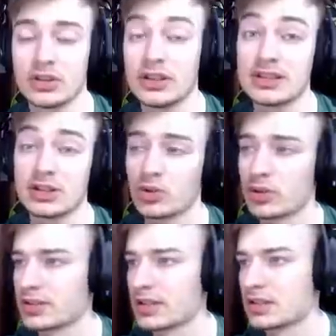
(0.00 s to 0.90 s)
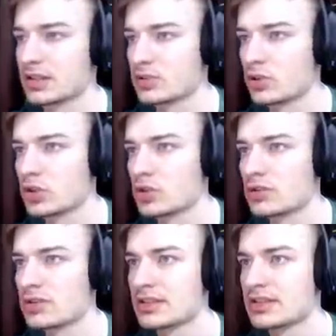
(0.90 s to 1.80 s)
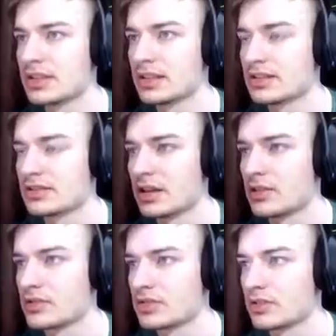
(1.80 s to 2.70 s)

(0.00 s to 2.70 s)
Если что, кстати, настройки чувствительности не настраиваются.